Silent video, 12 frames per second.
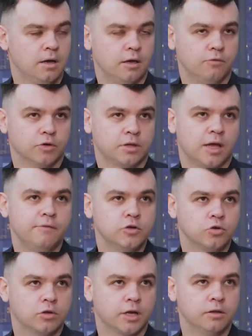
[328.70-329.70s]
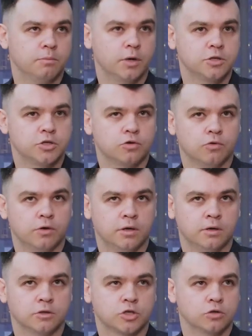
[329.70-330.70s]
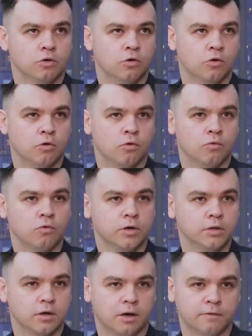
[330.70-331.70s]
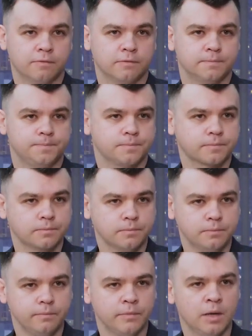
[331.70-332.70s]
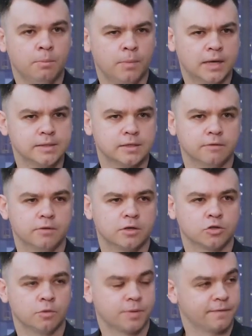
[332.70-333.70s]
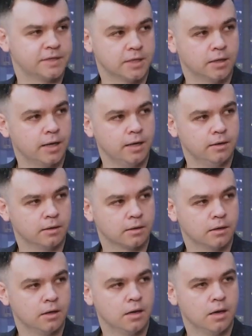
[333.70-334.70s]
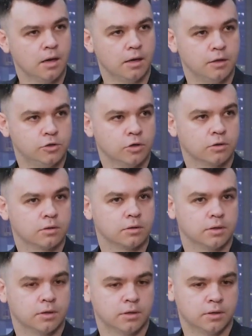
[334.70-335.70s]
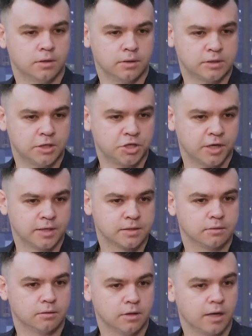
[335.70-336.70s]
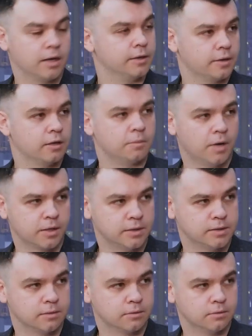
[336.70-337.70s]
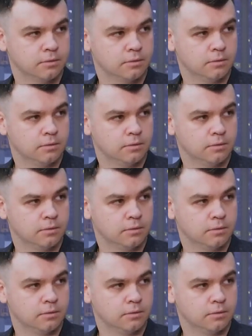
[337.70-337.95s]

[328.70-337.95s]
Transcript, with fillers: И вот я вижу тренд большой, что у рынков массовых, что профессиональных идет э, сейчас на контент-маркетинг.